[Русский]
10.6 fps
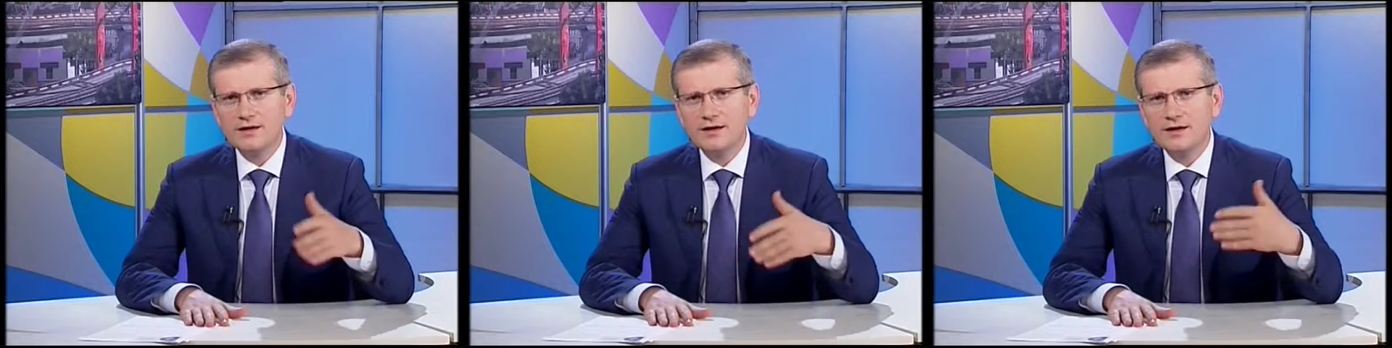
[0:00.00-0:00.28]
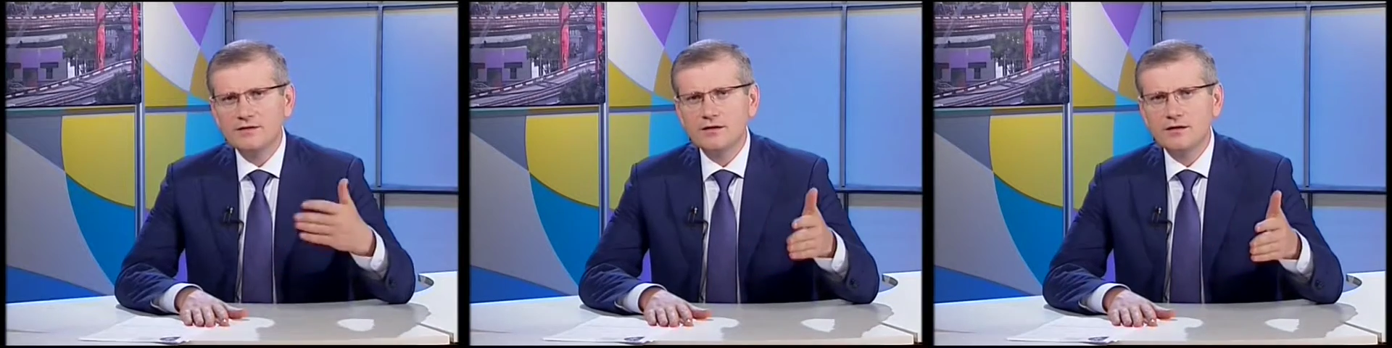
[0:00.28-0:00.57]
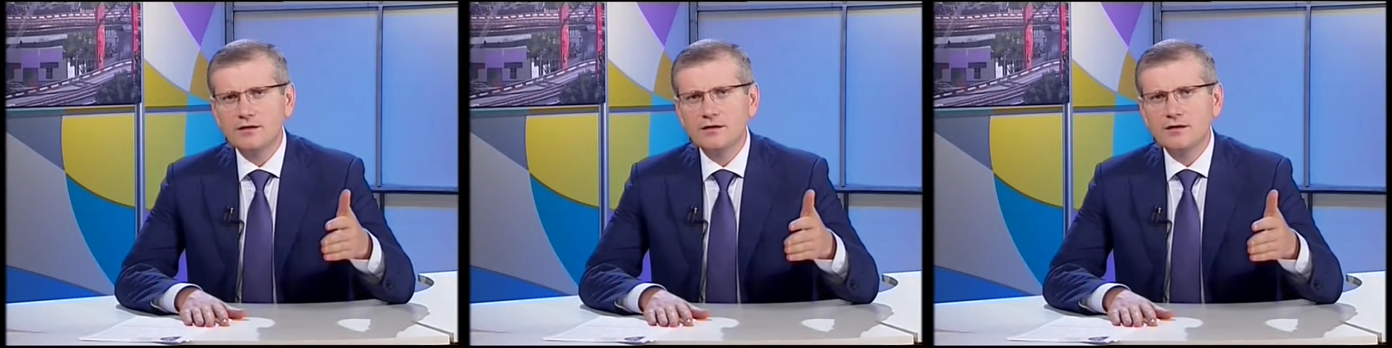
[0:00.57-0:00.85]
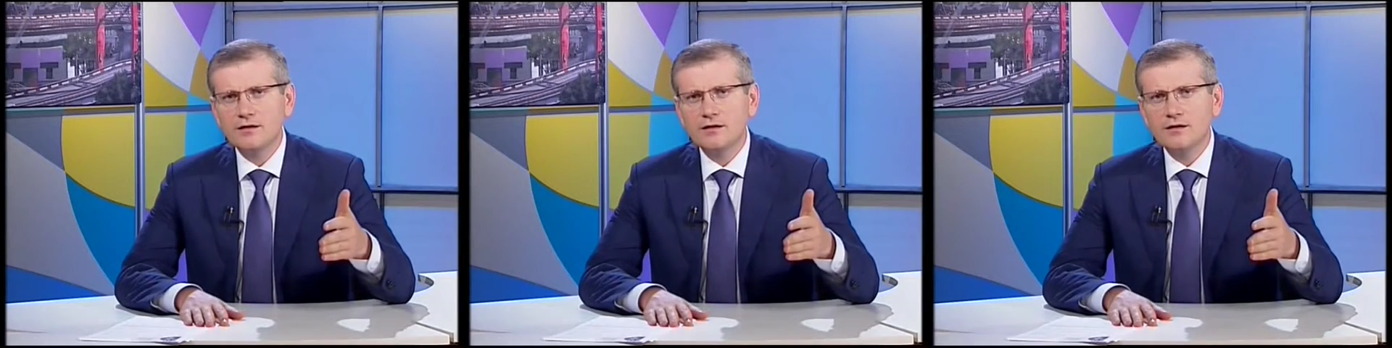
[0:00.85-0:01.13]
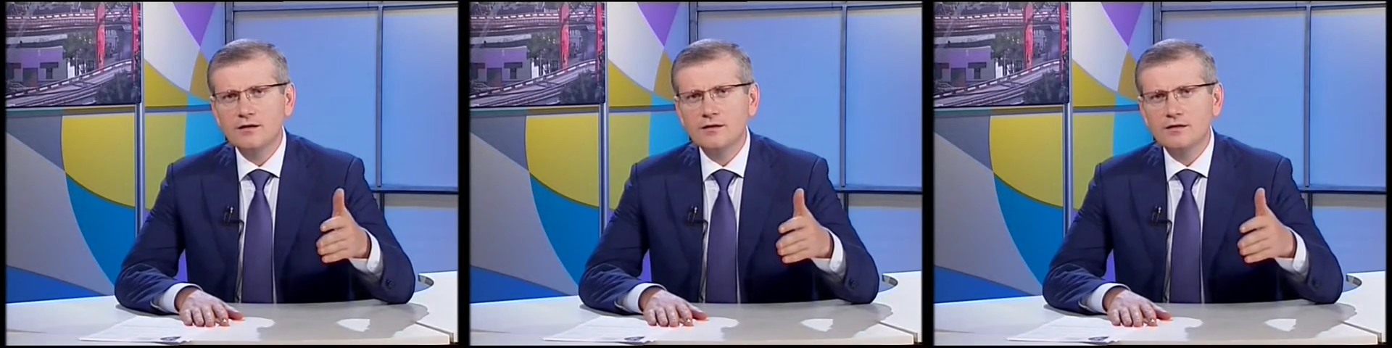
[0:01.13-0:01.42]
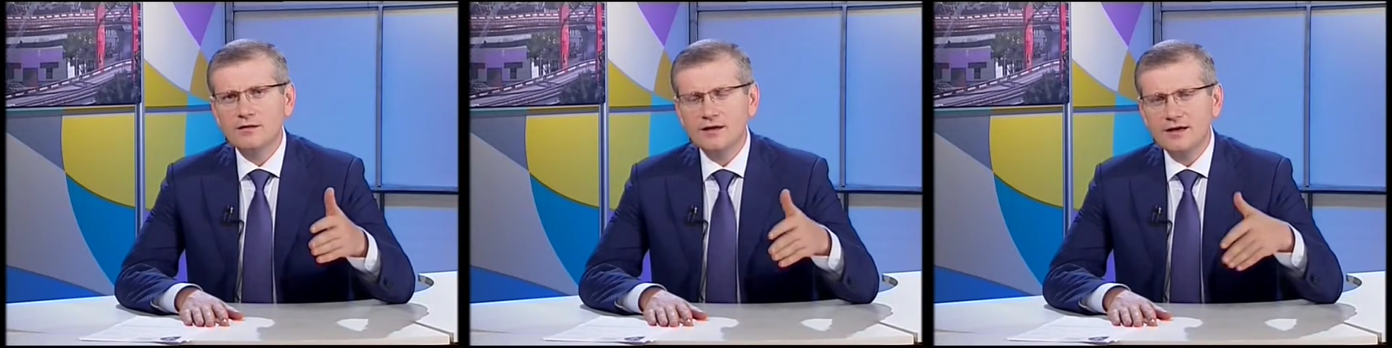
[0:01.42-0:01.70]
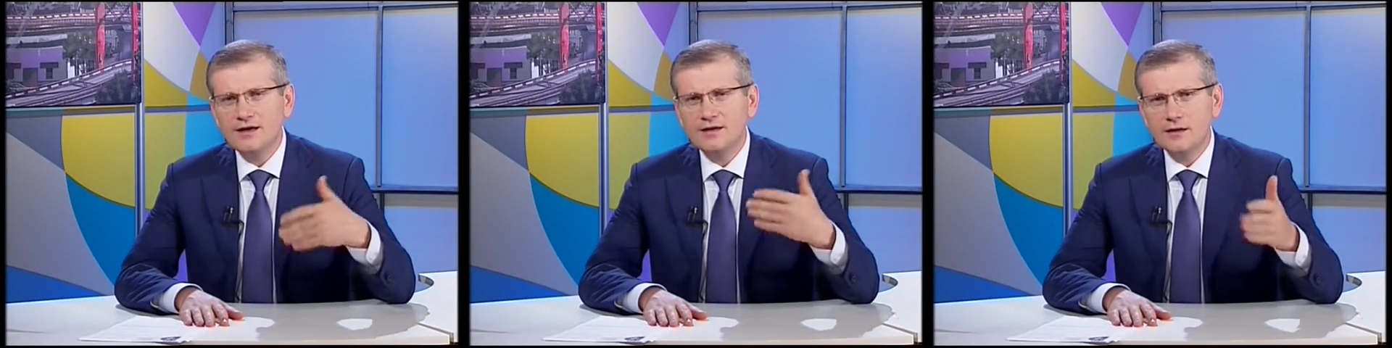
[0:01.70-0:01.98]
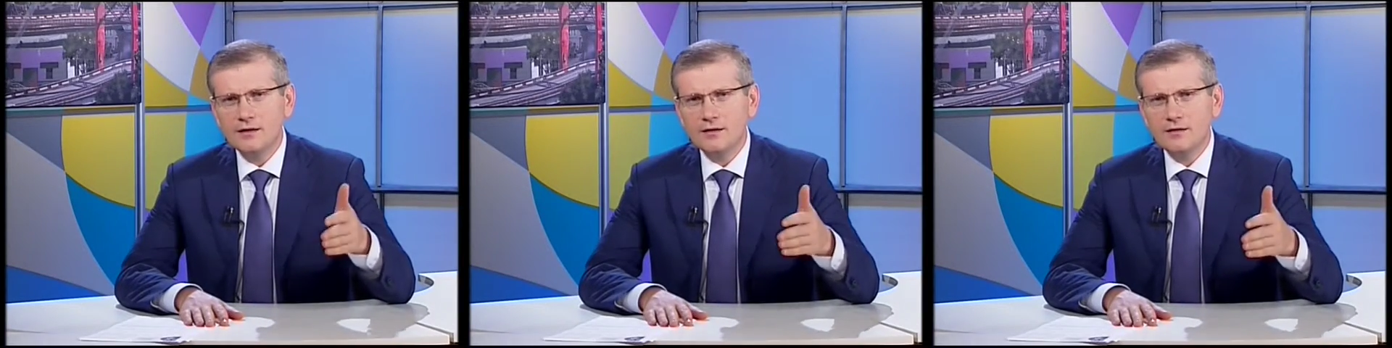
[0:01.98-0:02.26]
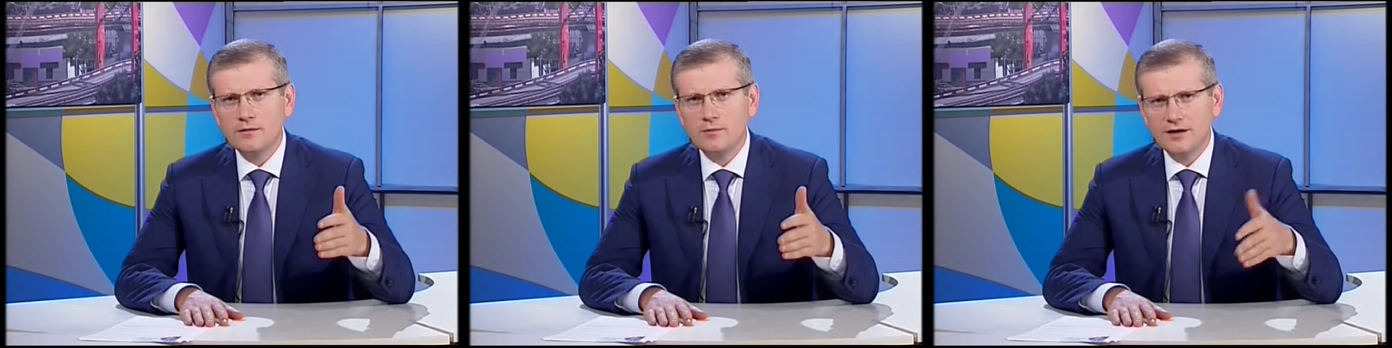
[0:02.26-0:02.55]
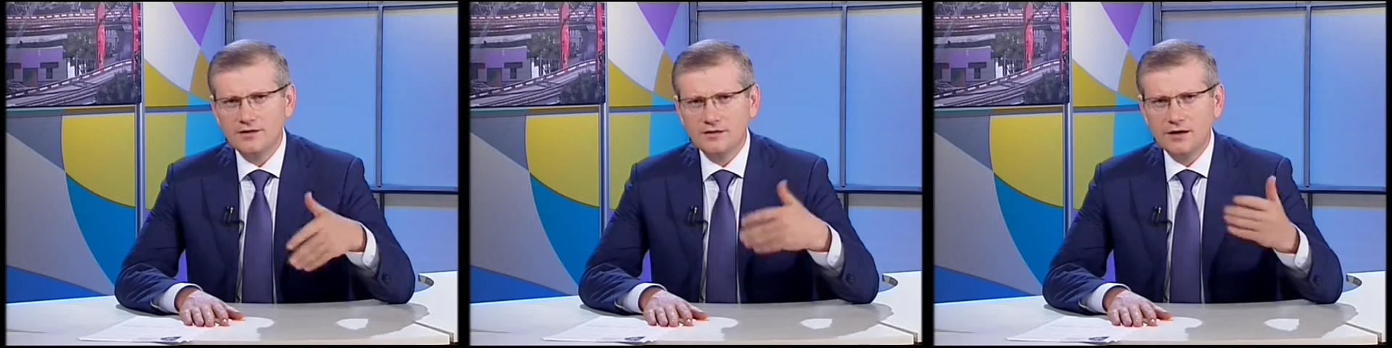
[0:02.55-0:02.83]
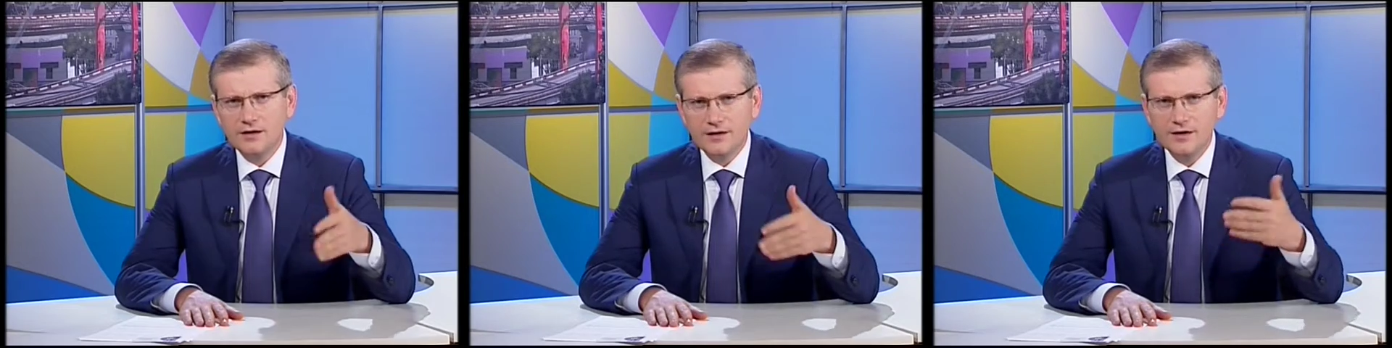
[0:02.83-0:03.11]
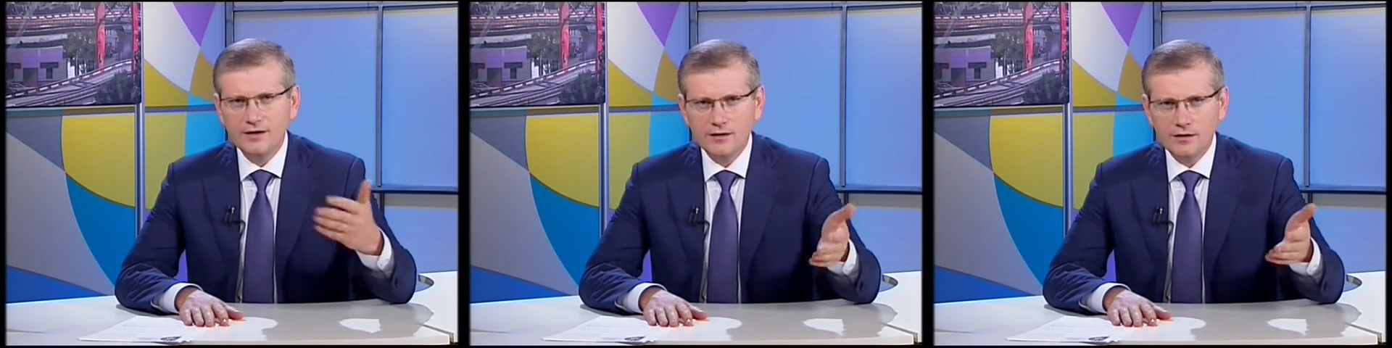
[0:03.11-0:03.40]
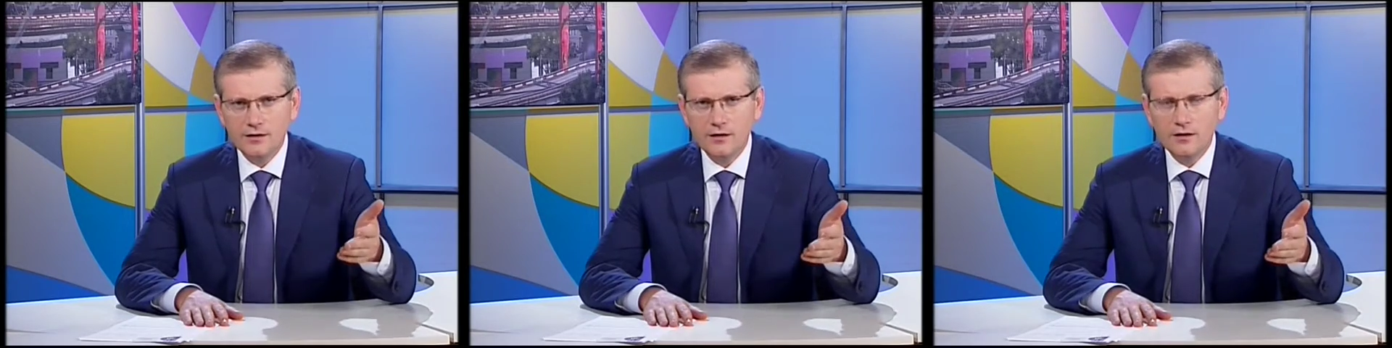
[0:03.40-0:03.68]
рейсы на длинномагистральных линиях.